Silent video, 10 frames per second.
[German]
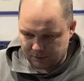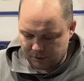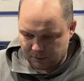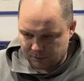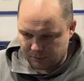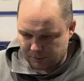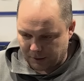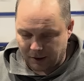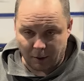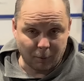Ähm,
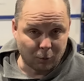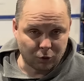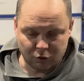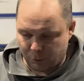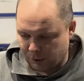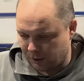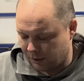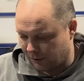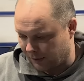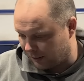bei Krabbe Motorsport,
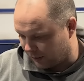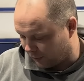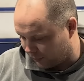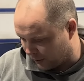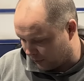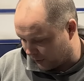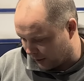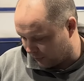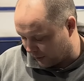da werde ich das auf jeden Fall